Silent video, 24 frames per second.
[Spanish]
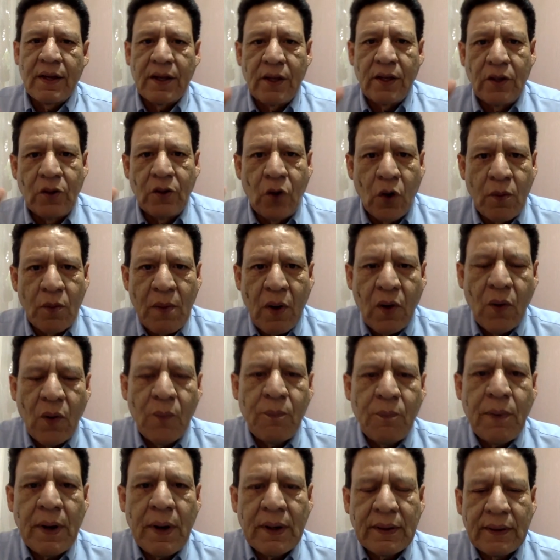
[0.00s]
Y hoy me
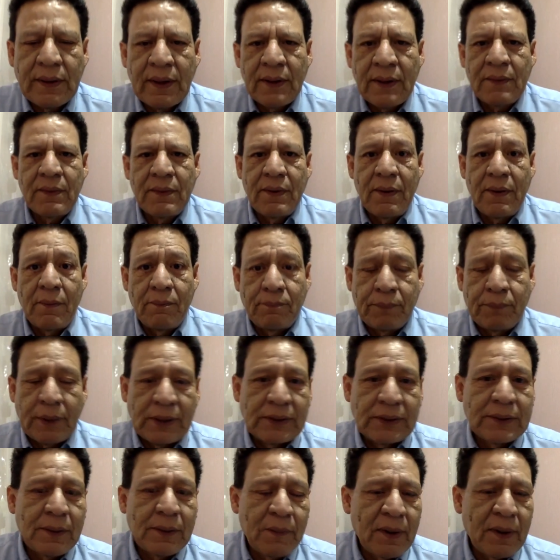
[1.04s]
comparten
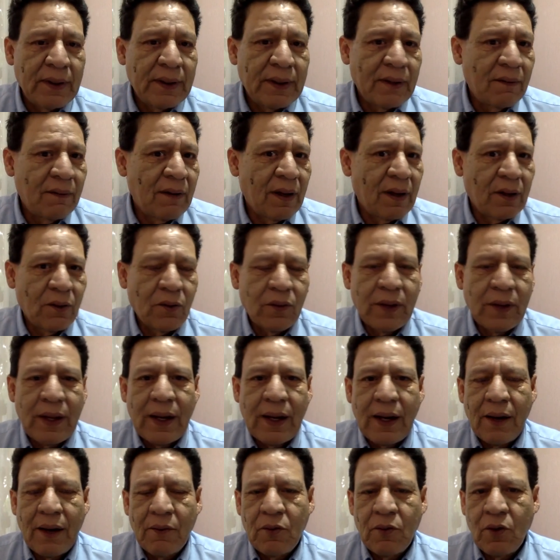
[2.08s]
precisamente hablando
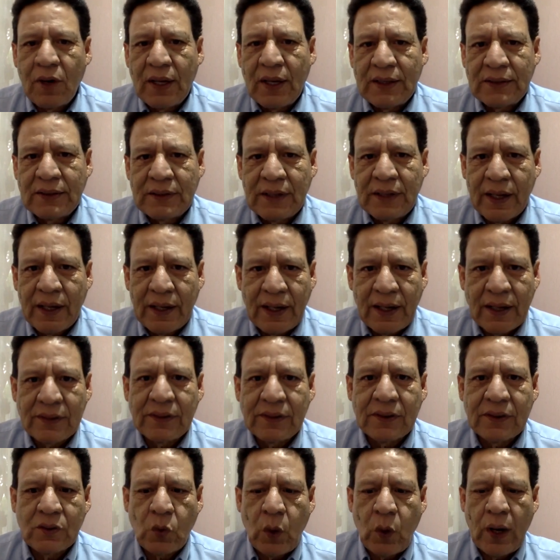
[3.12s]
de la violencia en las
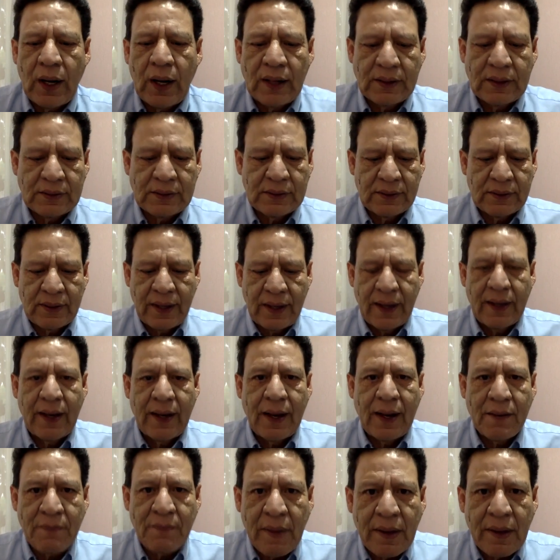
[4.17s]
escuelas
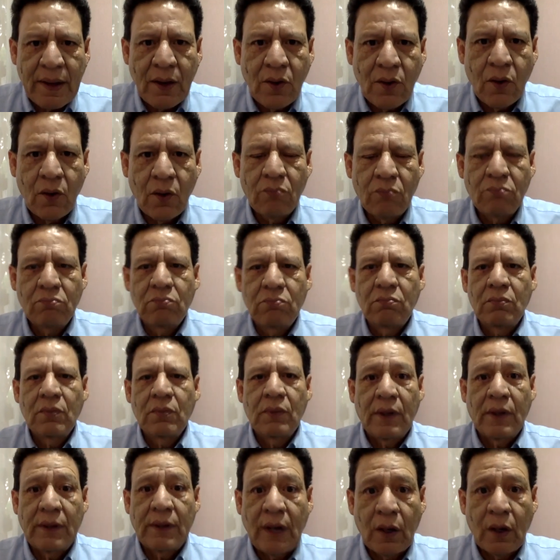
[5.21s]
en México,
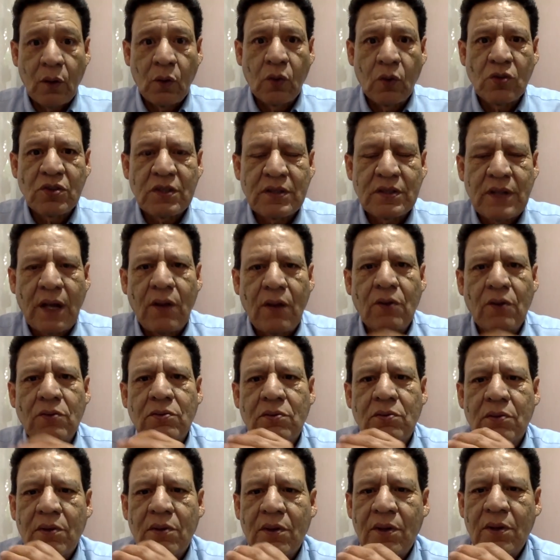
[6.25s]
en algunos estados.
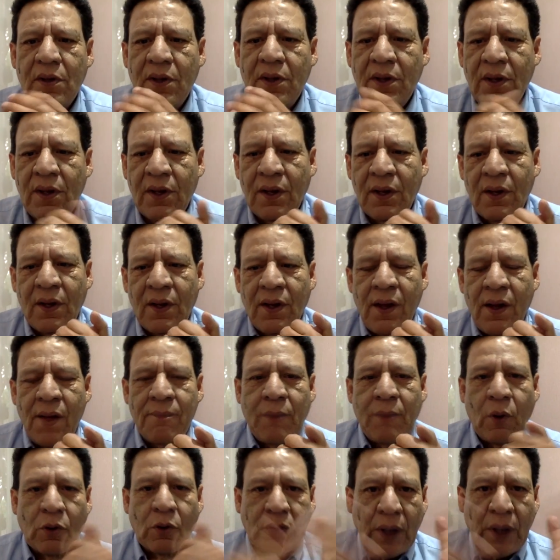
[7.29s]

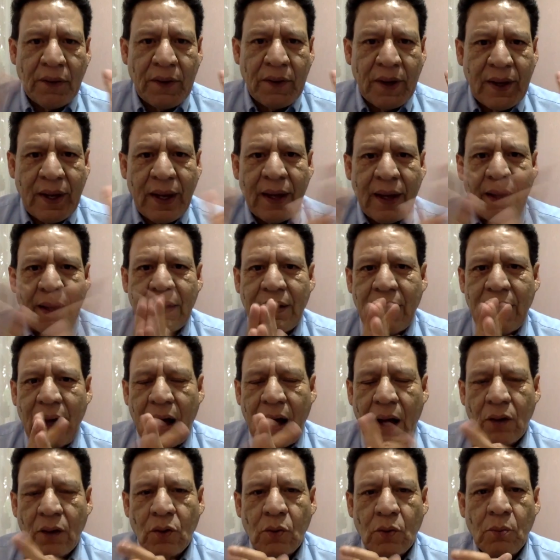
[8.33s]
Pero saben que
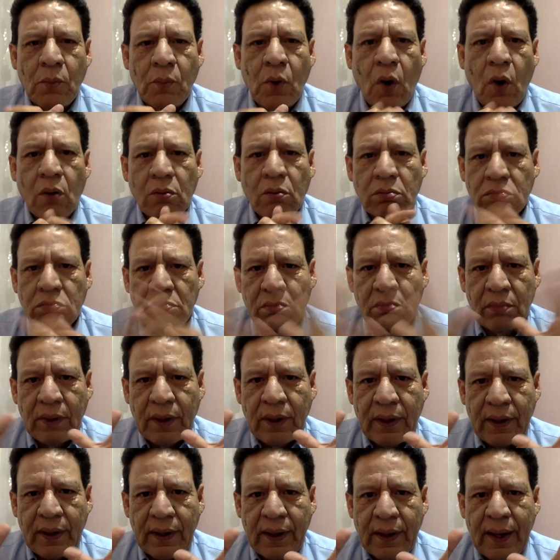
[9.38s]
hay un blog
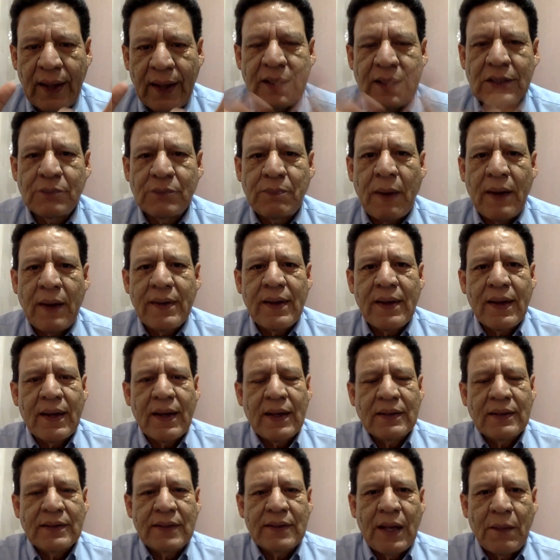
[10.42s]
en España
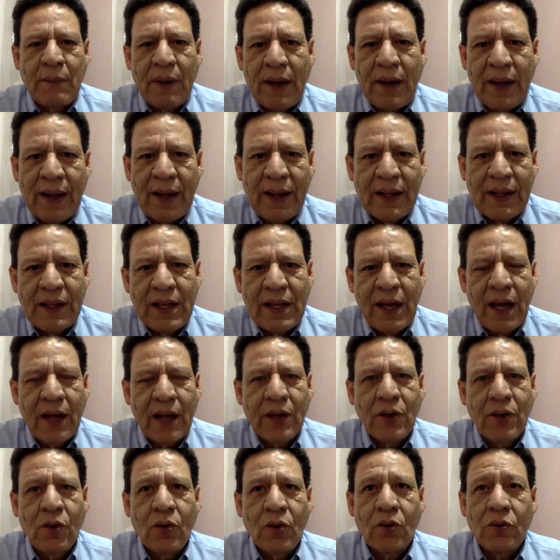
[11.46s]
que se llama El
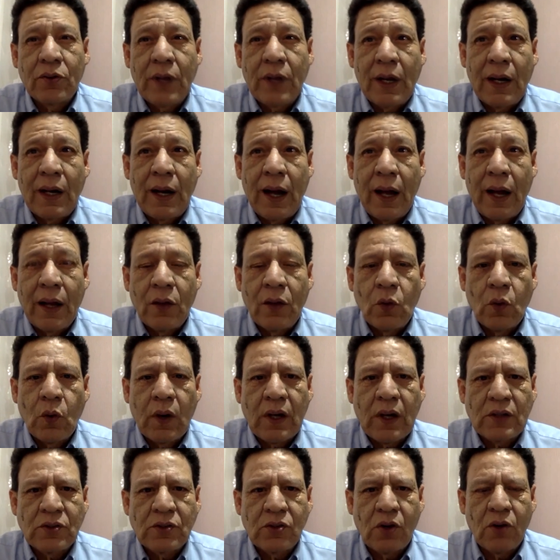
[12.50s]
Diario de la
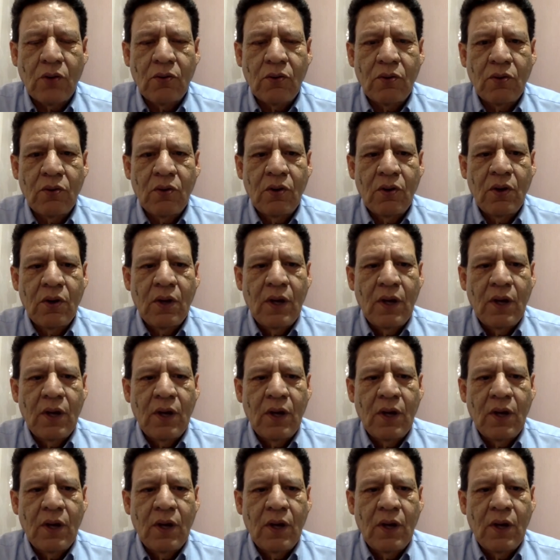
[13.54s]
Educación